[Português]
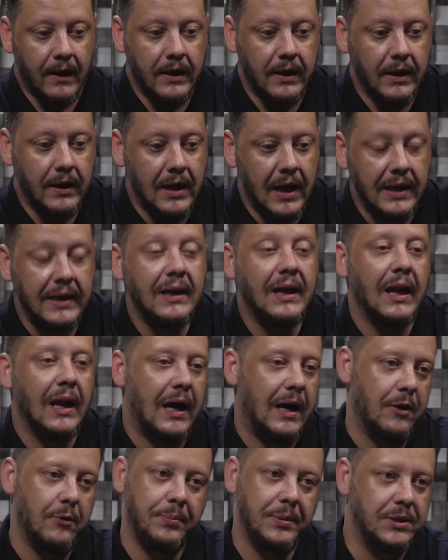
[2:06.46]
e aí,
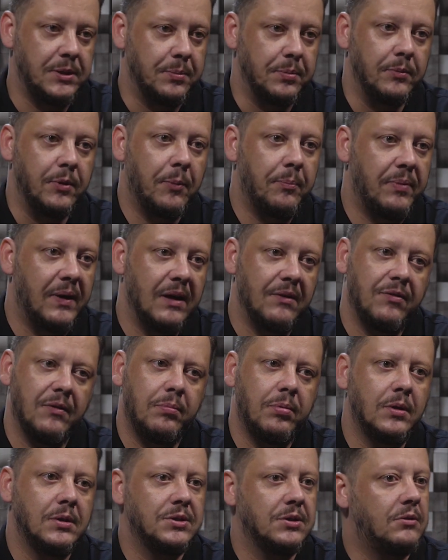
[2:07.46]
claro, pedi para o meu pai, falei,
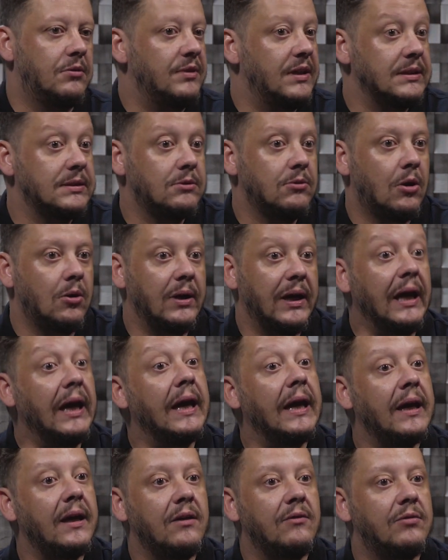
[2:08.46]
poxa, conversa com
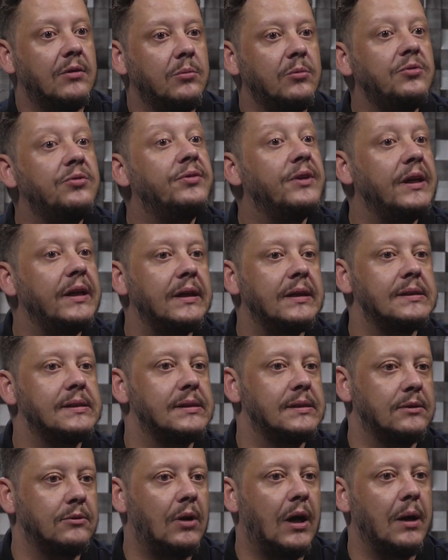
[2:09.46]
alguém, vamos ver
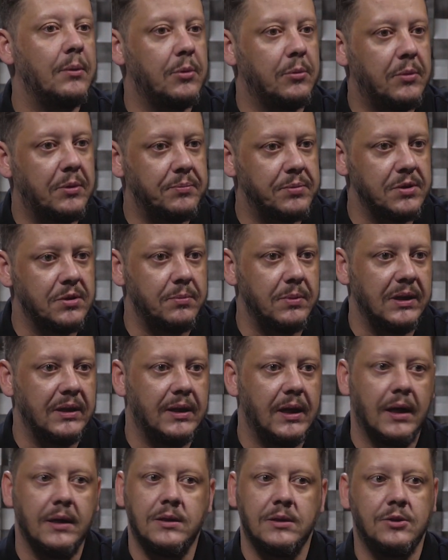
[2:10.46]
se não abre uma
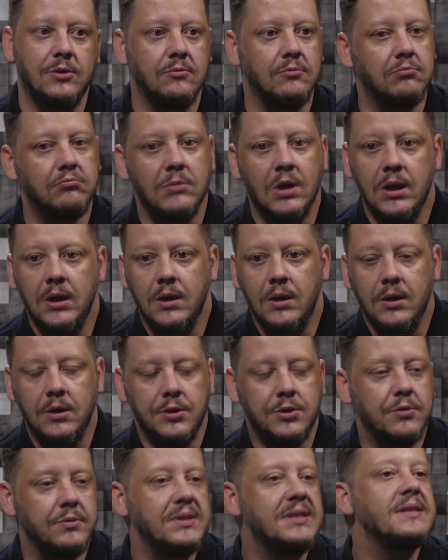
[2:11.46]
possibilidade de um,
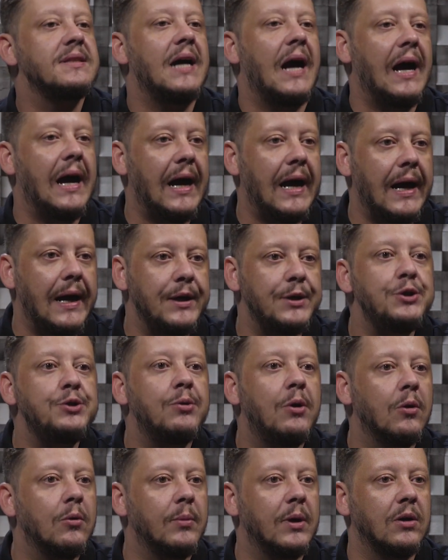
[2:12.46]
de um estágio,
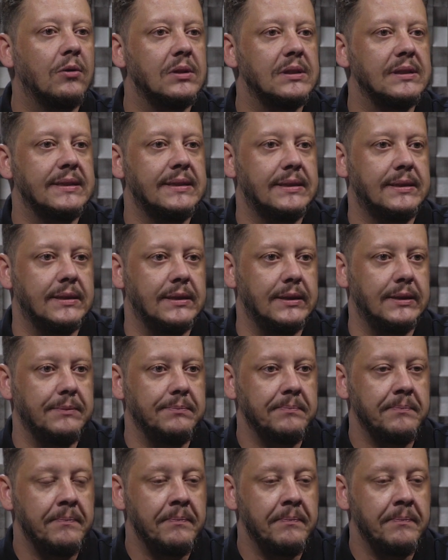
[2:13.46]
alguma coisa assim.